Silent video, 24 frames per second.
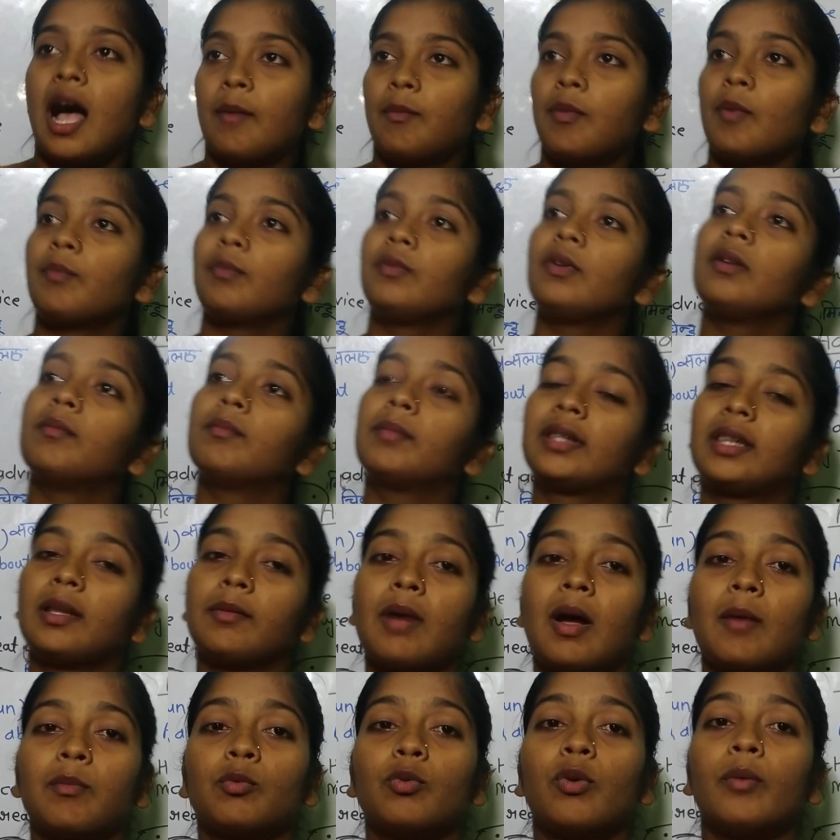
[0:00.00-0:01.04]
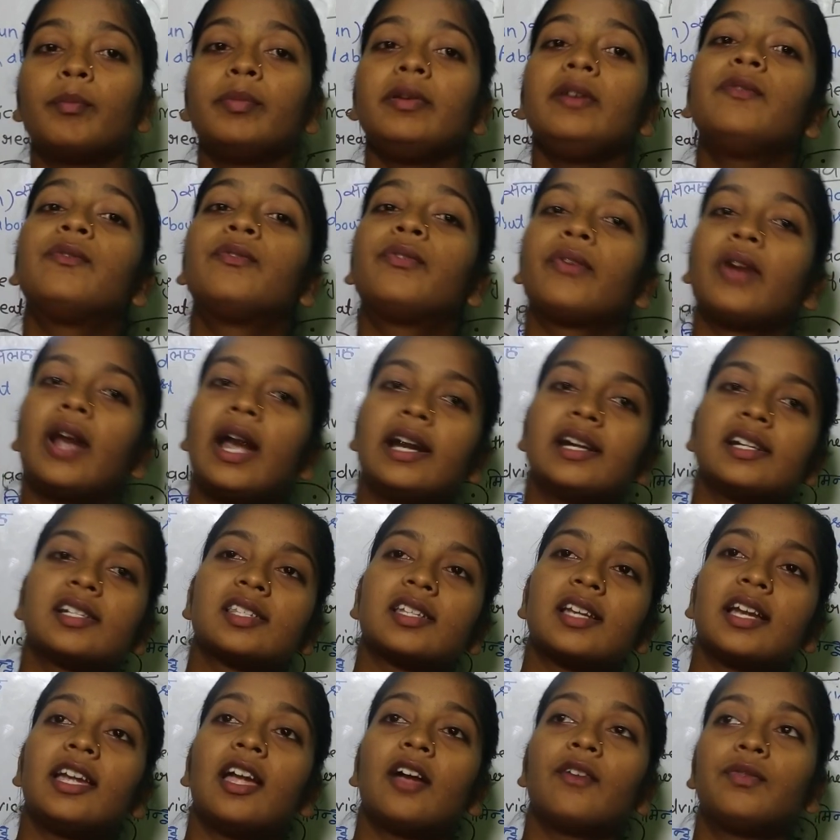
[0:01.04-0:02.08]
आप अपने मतलब आपको अपनी फ्रेंड्स
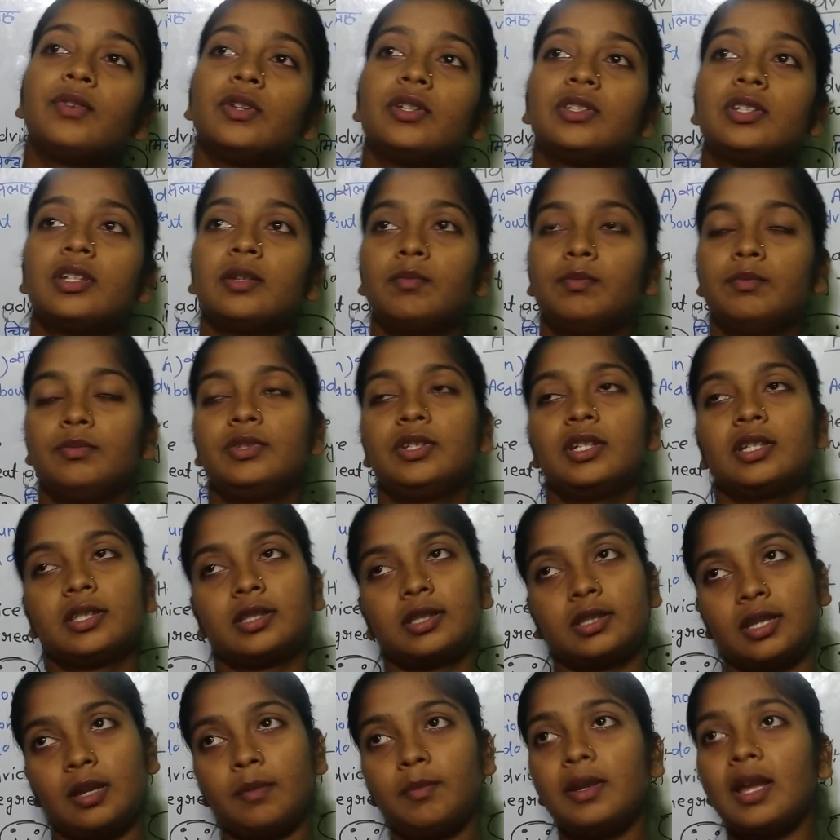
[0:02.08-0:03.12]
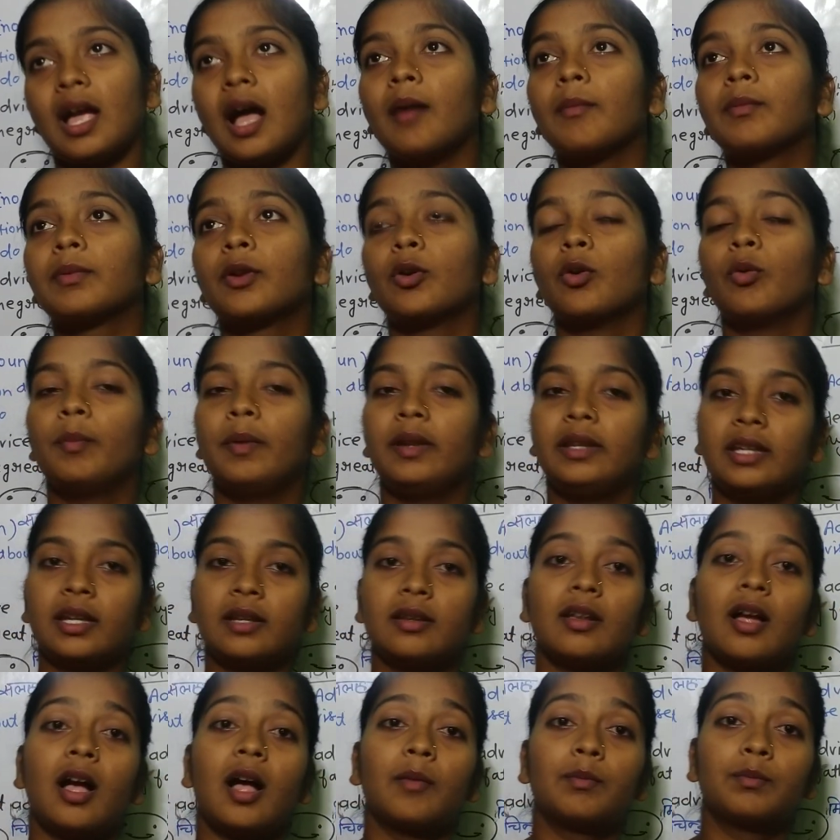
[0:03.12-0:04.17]
का या फिर जिससे भी आपके
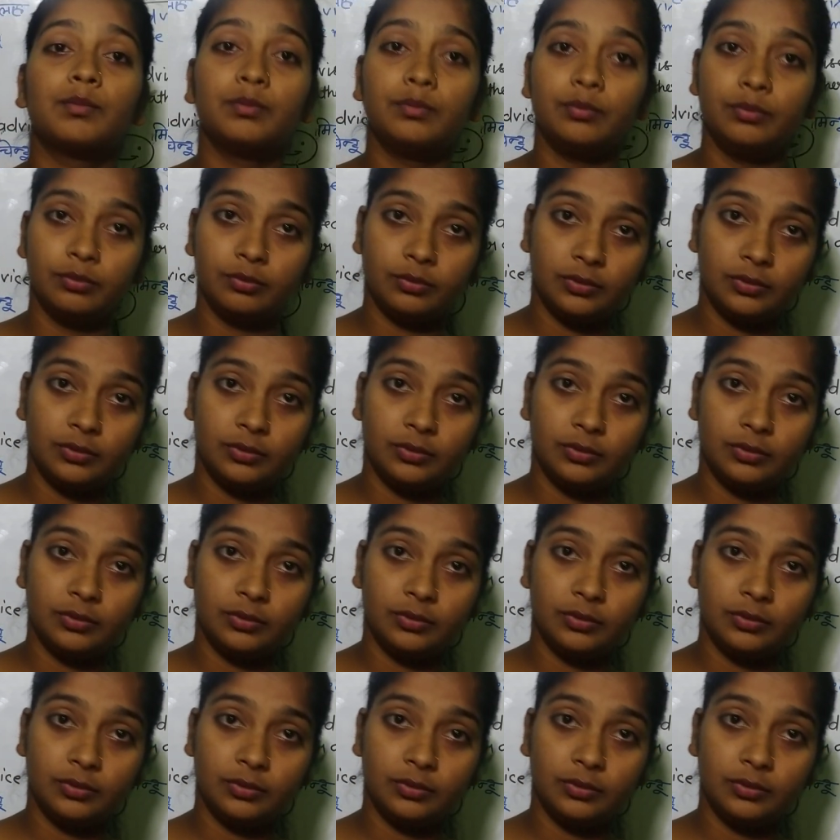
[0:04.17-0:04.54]
ओपिनियन आप